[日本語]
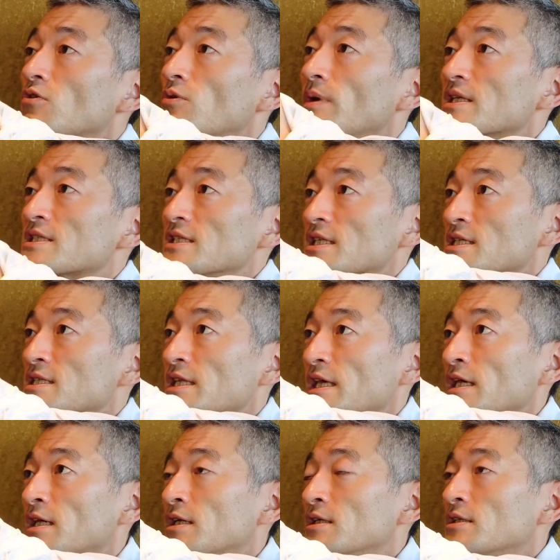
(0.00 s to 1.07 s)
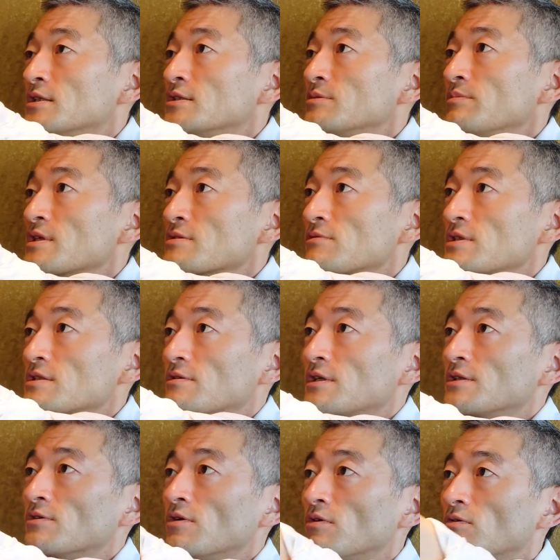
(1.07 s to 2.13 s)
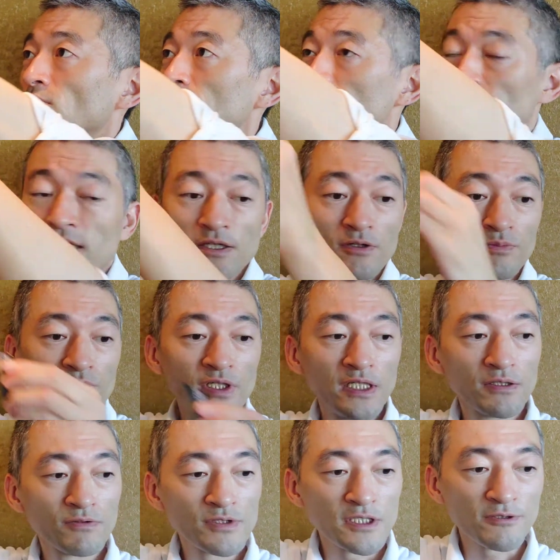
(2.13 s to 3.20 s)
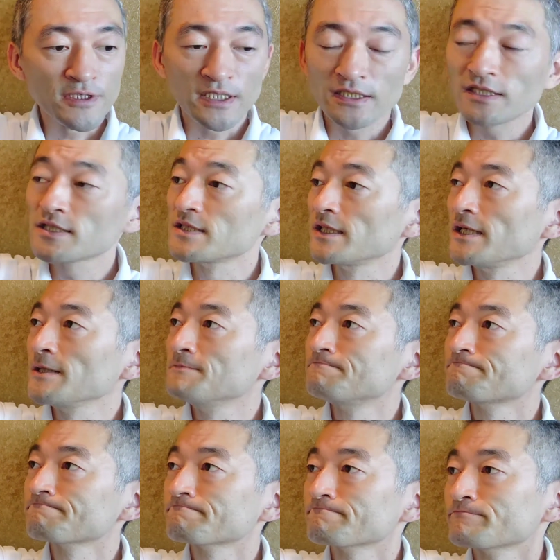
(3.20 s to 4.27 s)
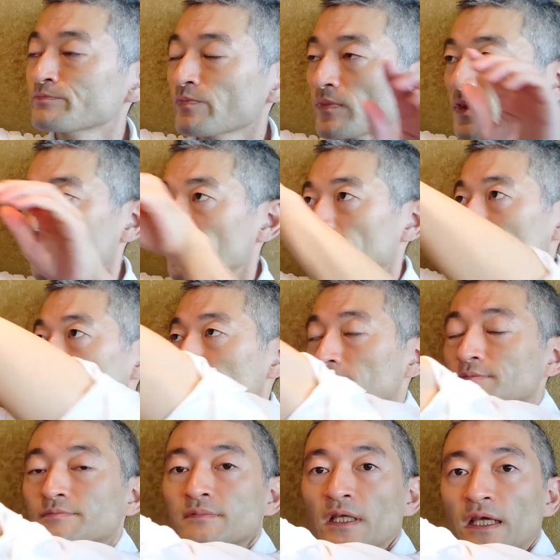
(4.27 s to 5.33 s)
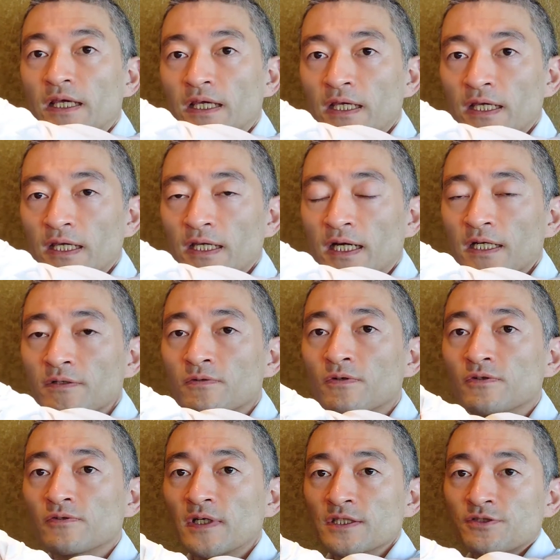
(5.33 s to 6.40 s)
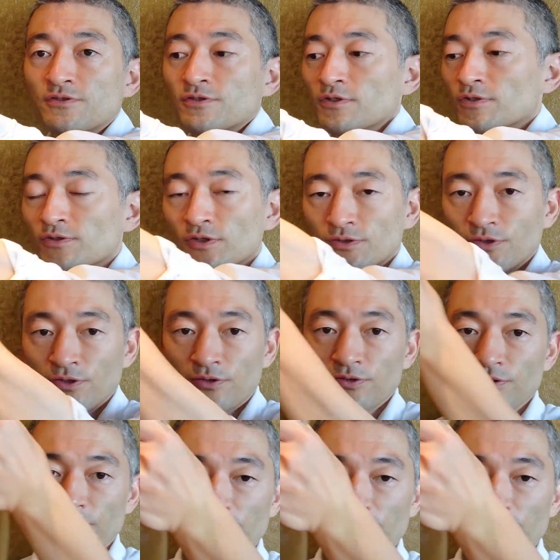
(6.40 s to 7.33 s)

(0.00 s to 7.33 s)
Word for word: お町ですね、まあ、それぞれのお酒をブレンドしたお酒ですね。で、えー、アルコールはじゅうよんどというこ